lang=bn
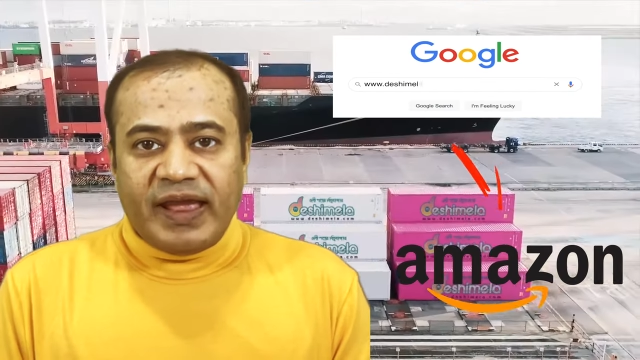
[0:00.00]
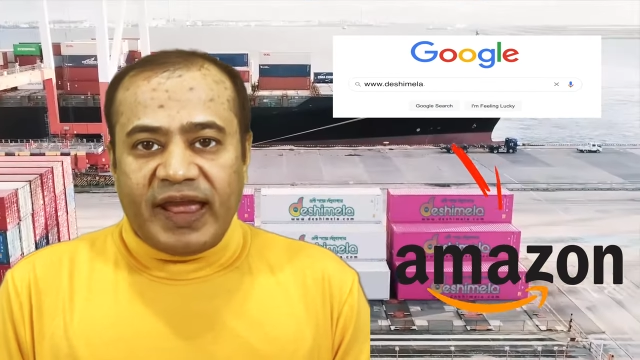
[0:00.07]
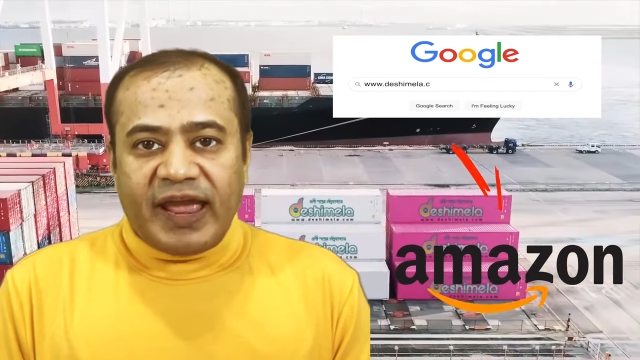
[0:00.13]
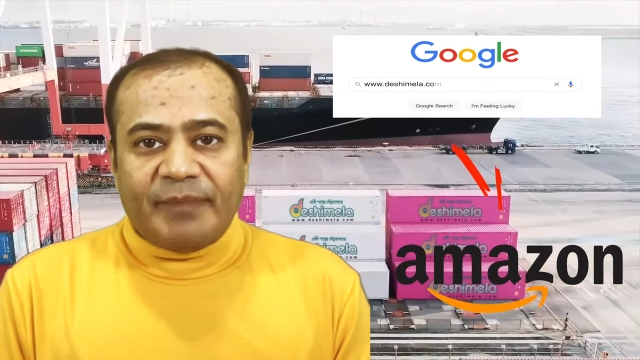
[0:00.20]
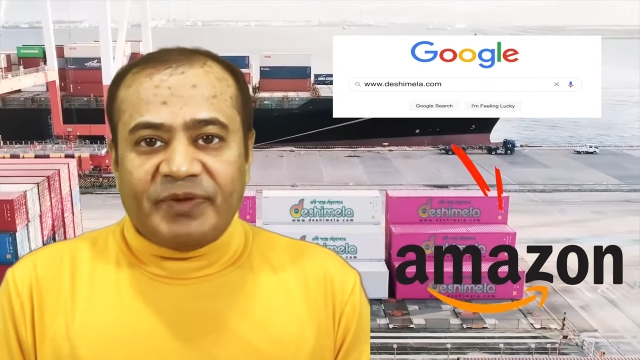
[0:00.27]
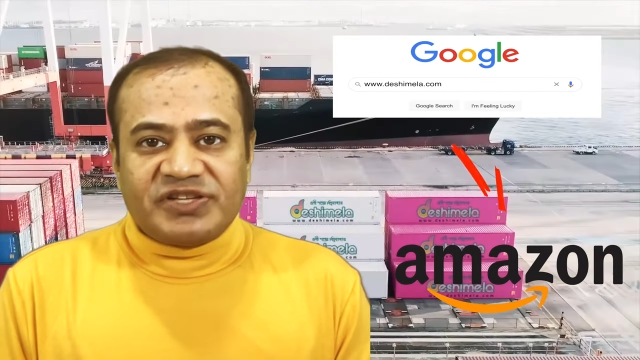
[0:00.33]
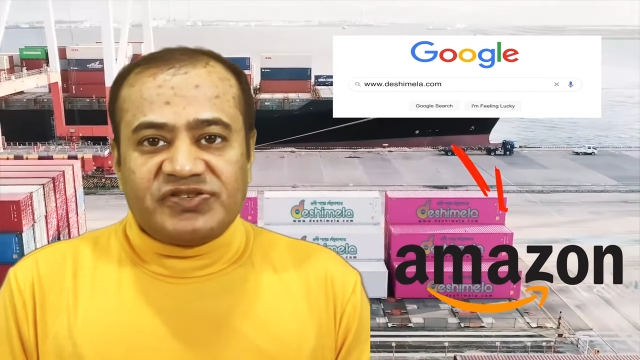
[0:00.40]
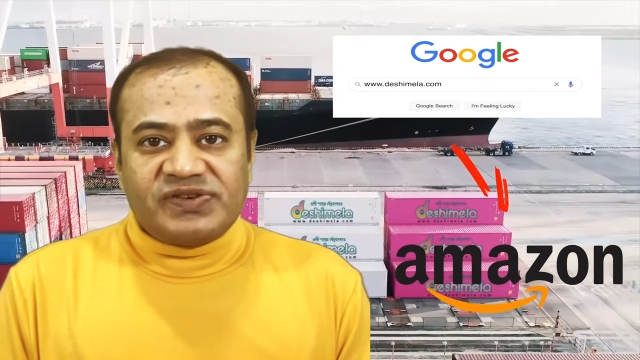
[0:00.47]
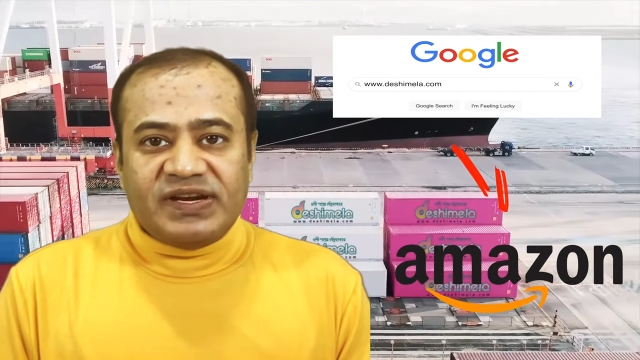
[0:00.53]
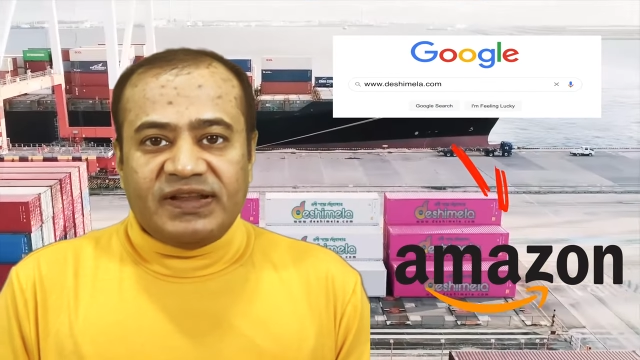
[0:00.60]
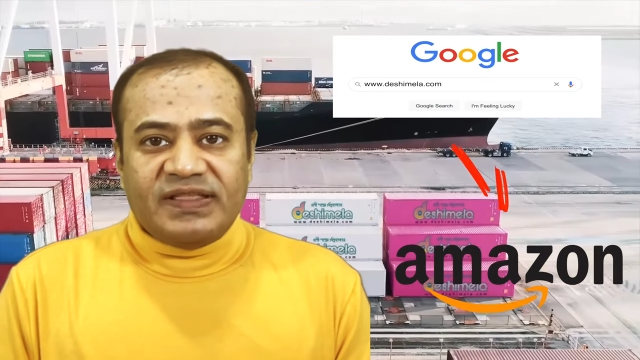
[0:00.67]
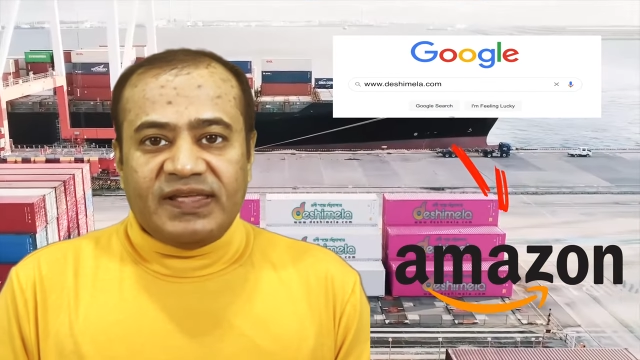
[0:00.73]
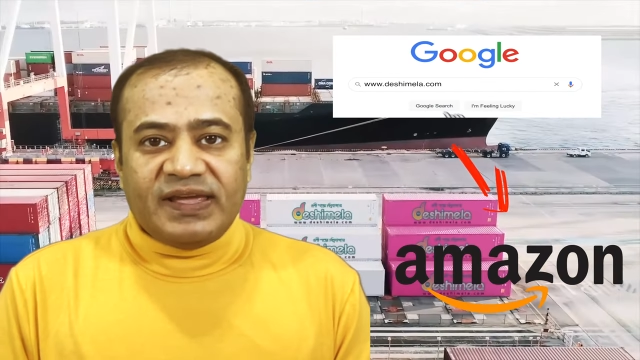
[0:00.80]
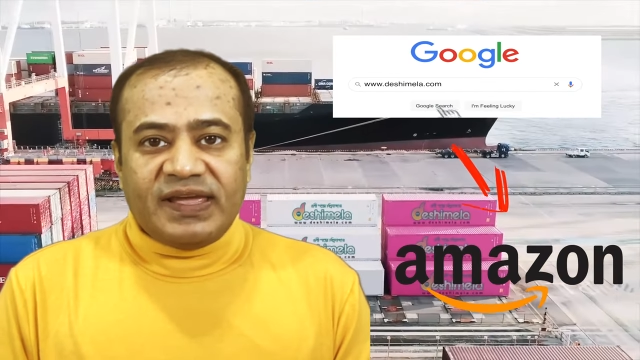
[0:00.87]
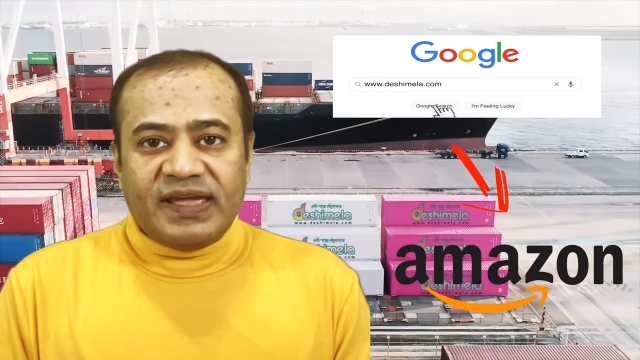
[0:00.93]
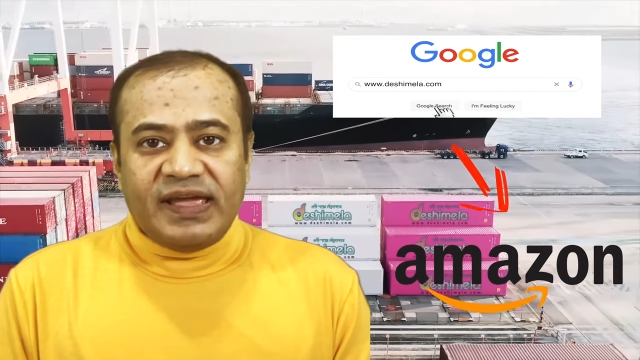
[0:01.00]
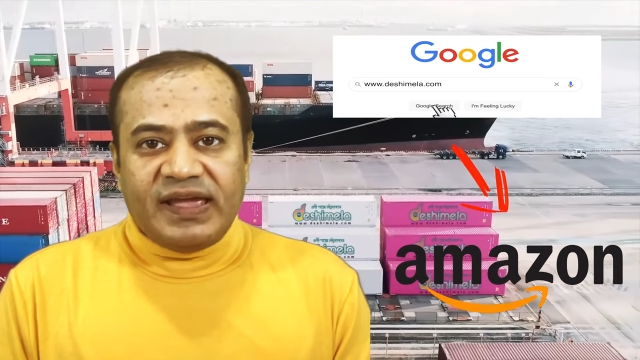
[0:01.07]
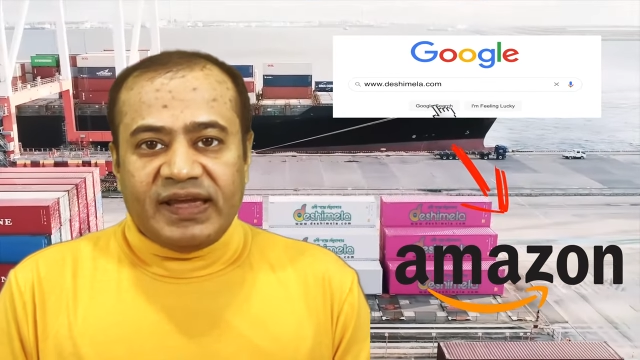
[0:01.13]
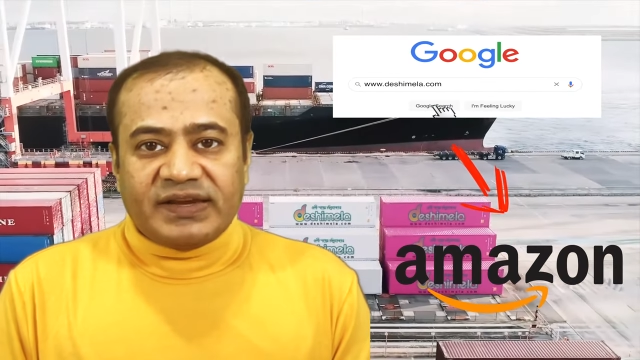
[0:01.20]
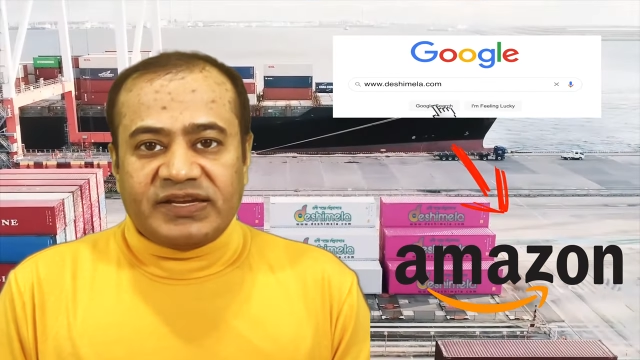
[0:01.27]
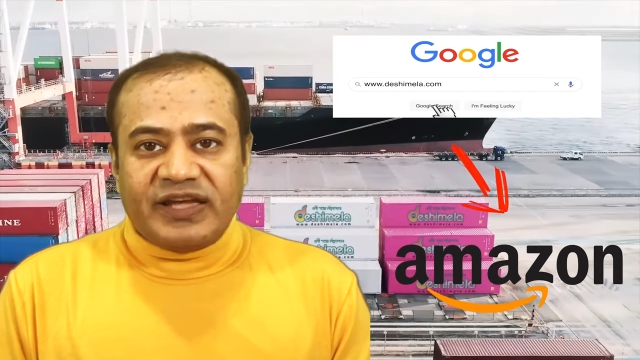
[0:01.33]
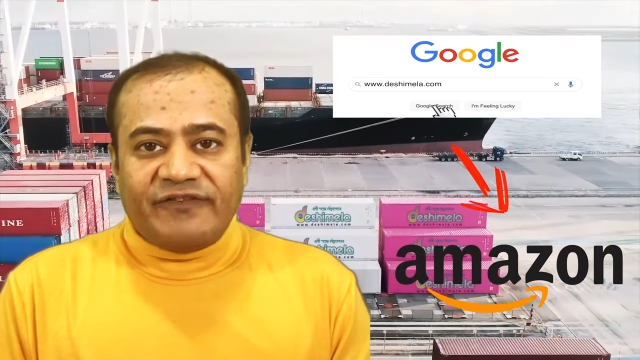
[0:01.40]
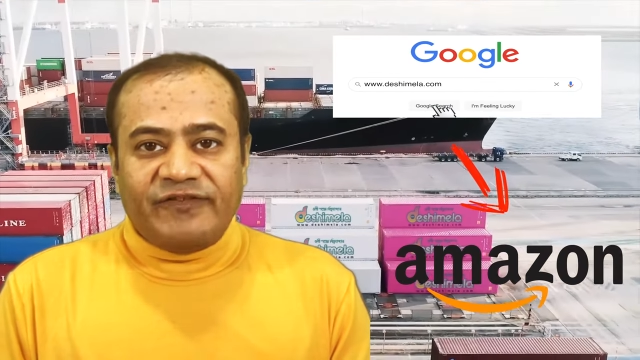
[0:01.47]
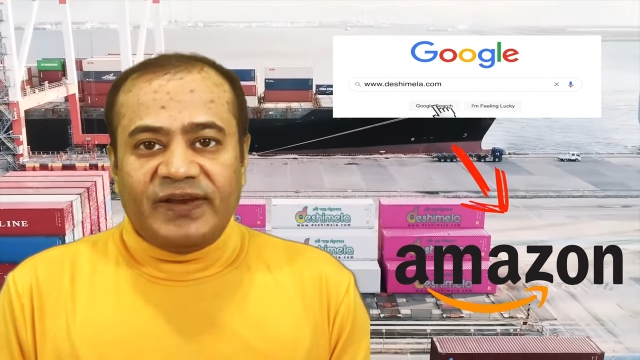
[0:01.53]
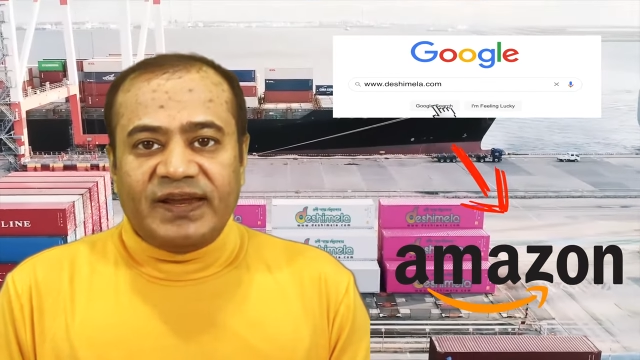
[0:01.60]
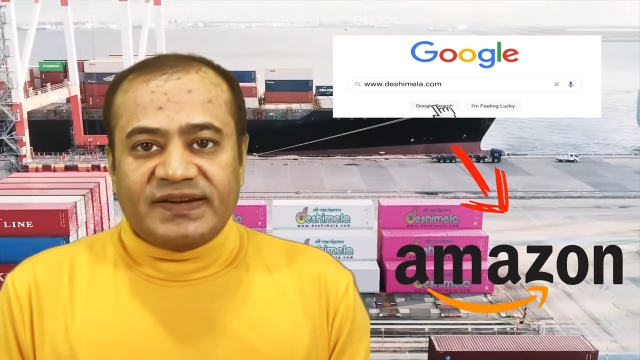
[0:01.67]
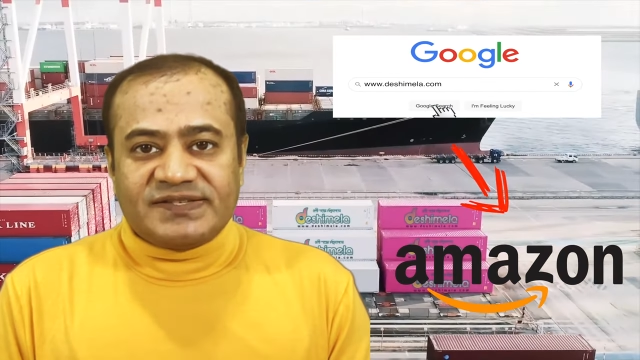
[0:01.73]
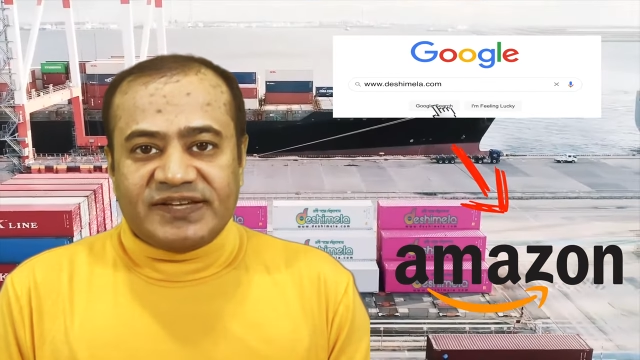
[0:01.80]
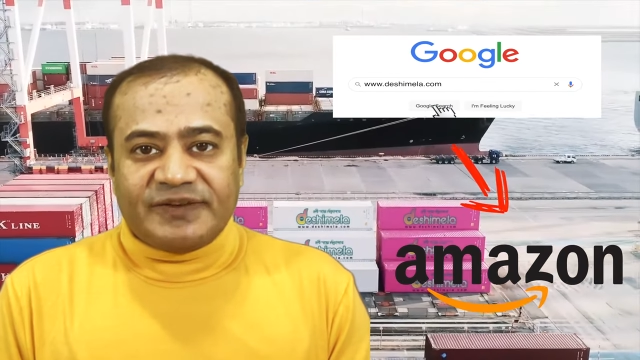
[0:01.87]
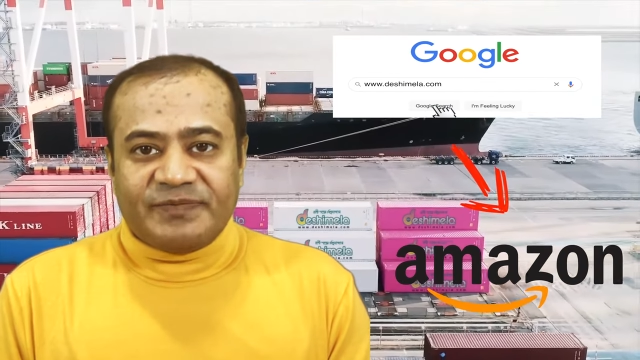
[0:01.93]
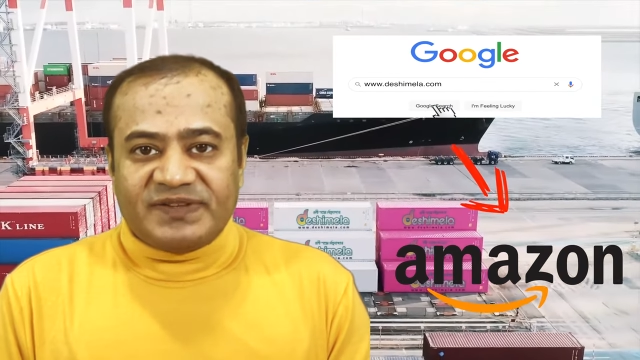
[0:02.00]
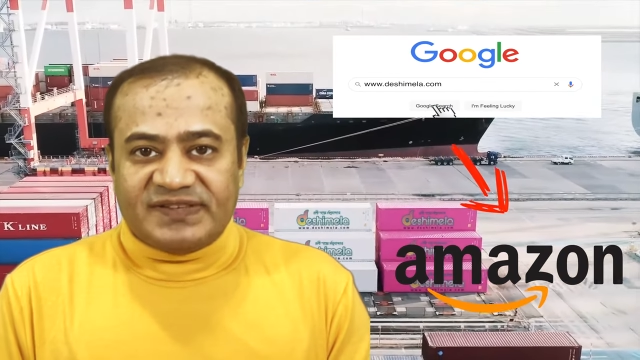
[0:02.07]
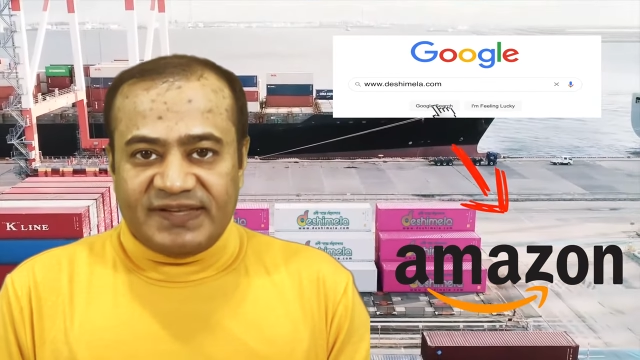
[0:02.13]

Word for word: অ্যামাজনের থেকে একটি অ্যাফিলিয়েট সার্ভিস